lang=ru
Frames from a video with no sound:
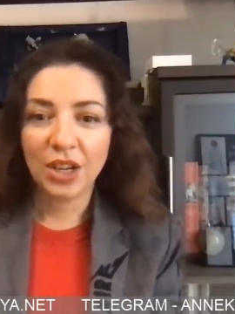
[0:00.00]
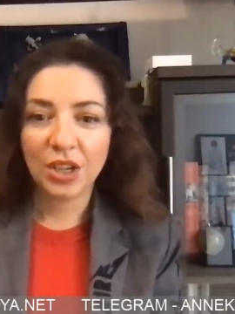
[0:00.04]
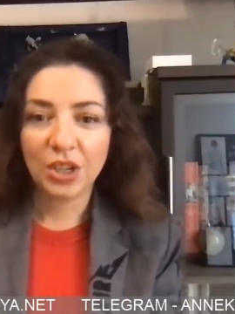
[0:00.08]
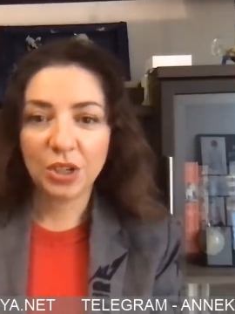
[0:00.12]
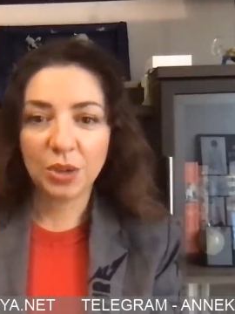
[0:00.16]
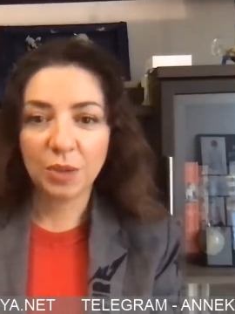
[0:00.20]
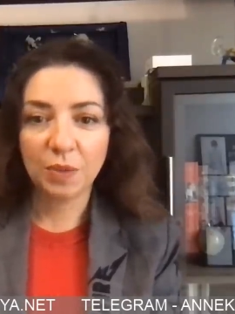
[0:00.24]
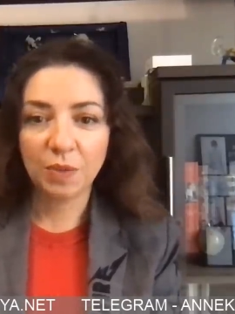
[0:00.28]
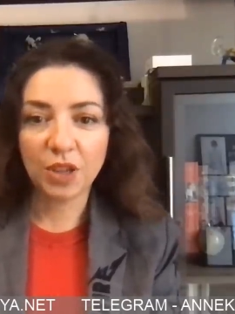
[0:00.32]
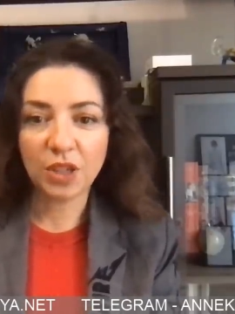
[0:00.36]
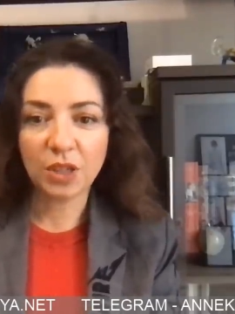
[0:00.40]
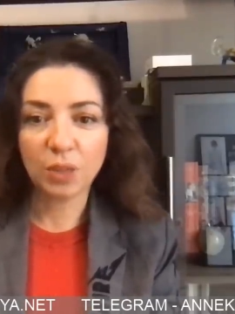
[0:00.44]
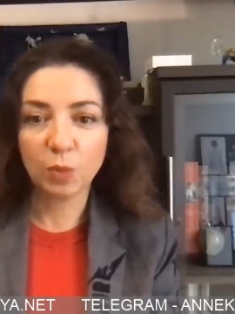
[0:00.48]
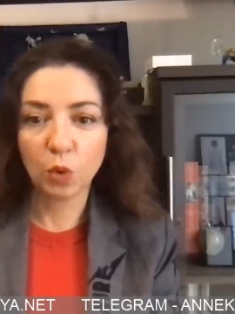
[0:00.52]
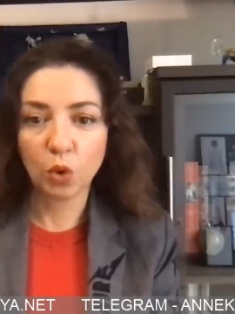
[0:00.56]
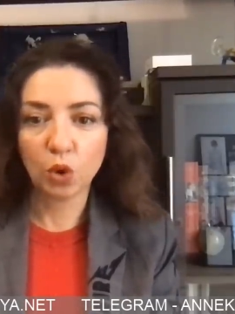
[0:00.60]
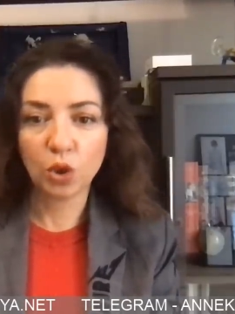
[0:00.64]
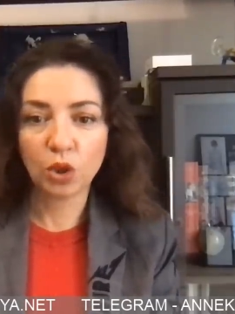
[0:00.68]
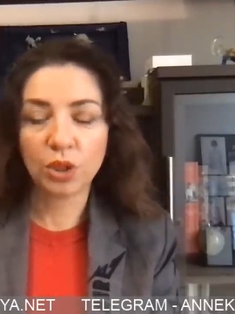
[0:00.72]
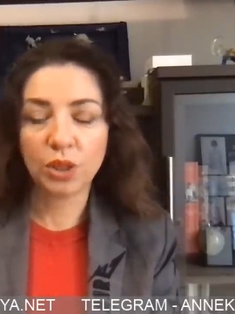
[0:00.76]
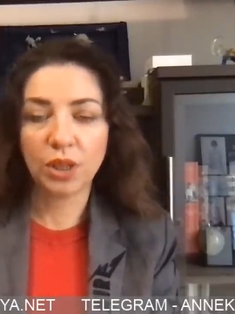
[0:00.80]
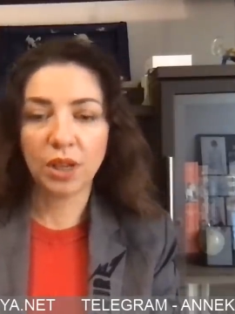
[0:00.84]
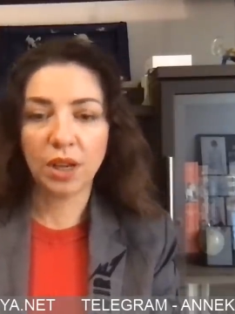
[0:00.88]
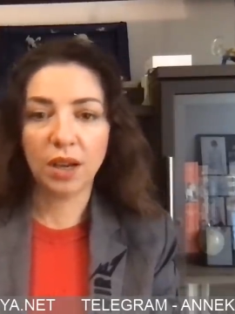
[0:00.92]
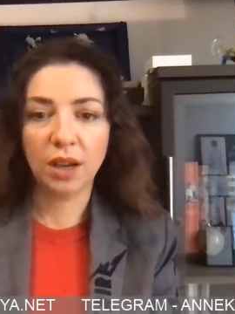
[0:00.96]
чем,
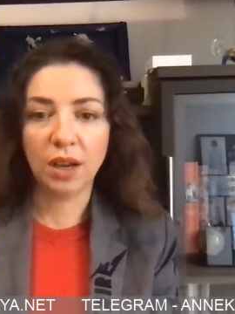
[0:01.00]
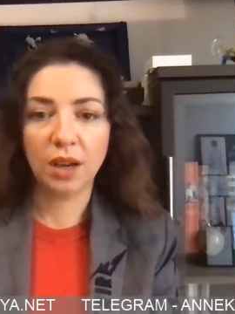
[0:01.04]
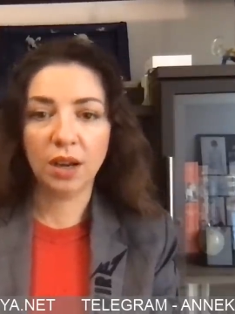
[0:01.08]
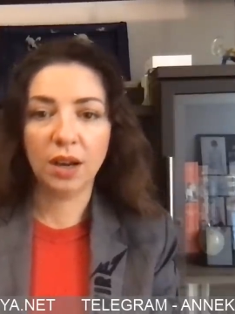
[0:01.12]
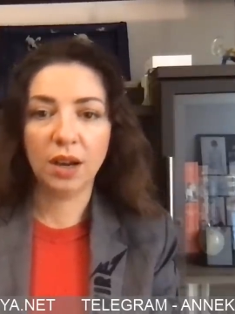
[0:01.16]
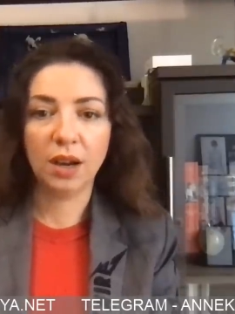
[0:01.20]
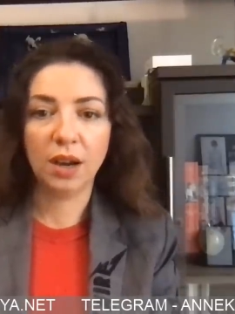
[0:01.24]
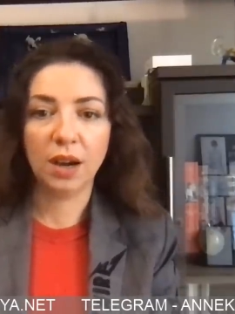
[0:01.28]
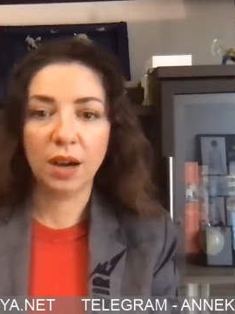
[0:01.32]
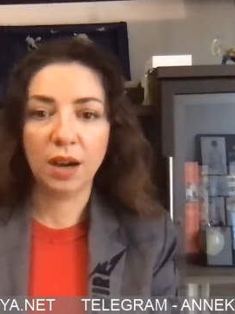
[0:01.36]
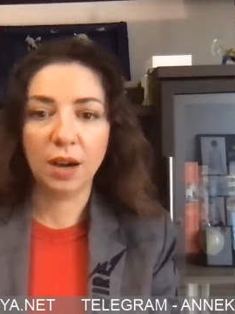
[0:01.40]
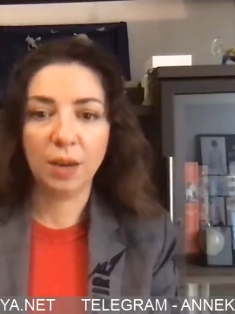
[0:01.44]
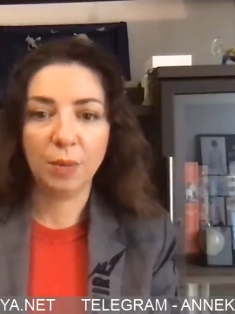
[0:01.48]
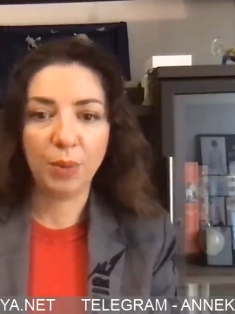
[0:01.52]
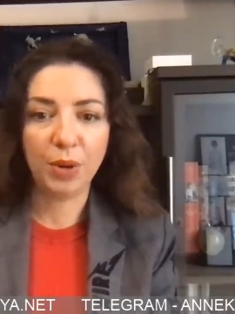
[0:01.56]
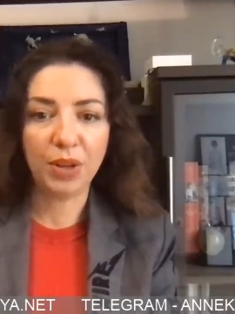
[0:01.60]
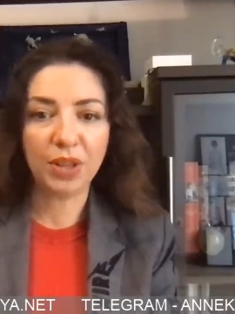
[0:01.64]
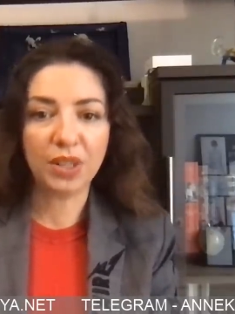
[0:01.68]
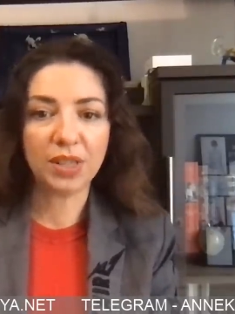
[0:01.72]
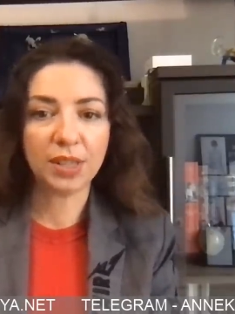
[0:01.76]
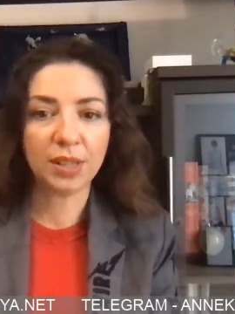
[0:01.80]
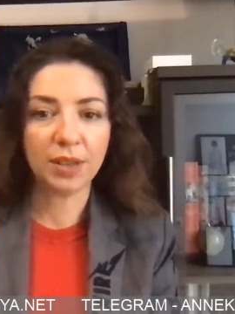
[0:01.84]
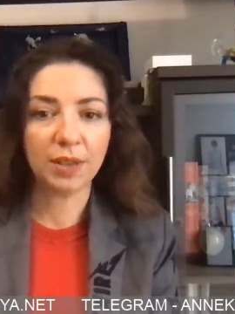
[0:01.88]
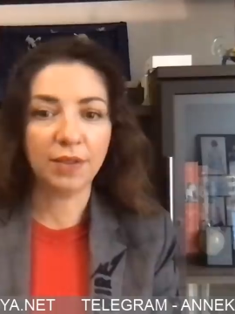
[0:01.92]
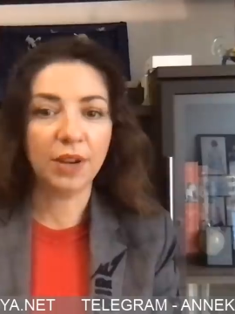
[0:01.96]
возможно, э,
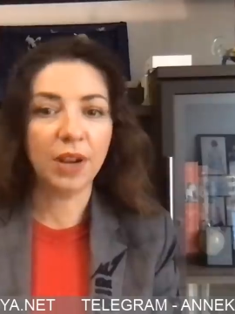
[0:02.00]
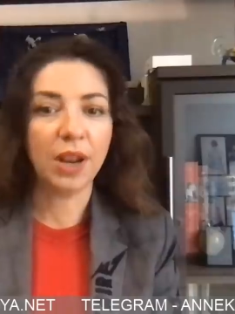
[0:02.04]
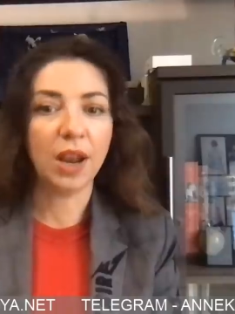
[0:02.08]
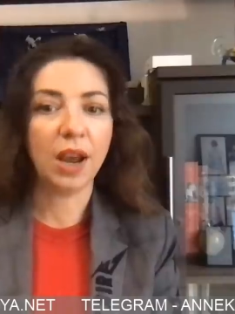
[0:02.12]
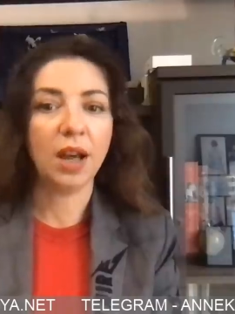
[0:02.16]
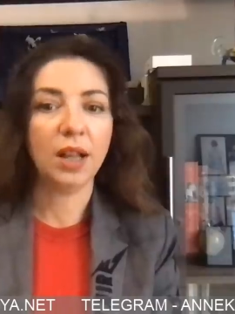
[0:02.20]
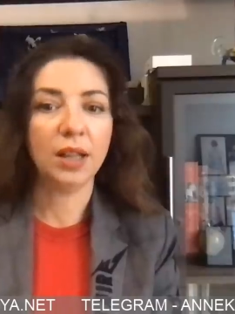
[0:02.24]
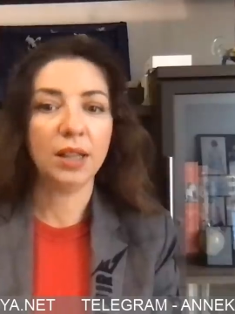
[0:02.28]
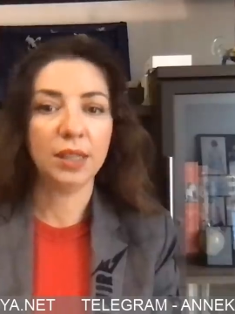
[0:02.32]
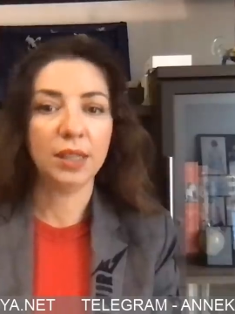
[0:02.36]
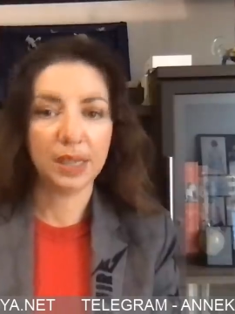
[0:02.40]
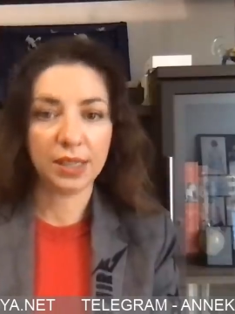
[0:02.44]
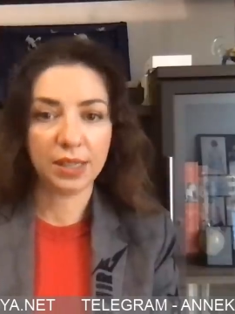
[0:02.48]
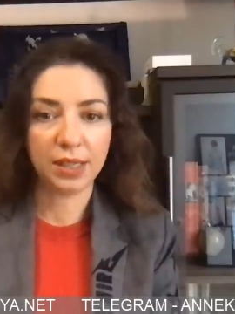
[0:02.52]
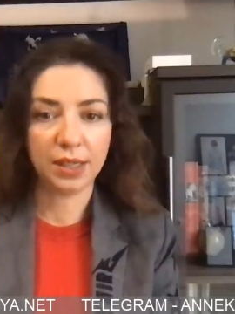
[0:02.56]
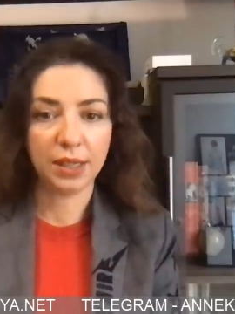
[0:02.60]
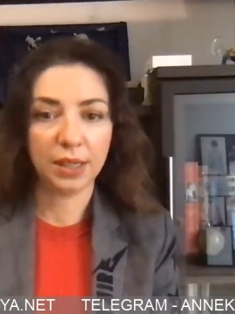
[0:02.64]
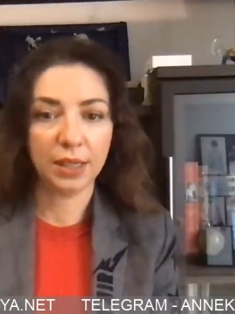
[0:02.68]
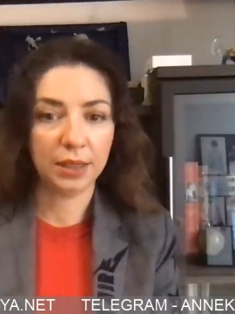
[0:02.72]
представлялось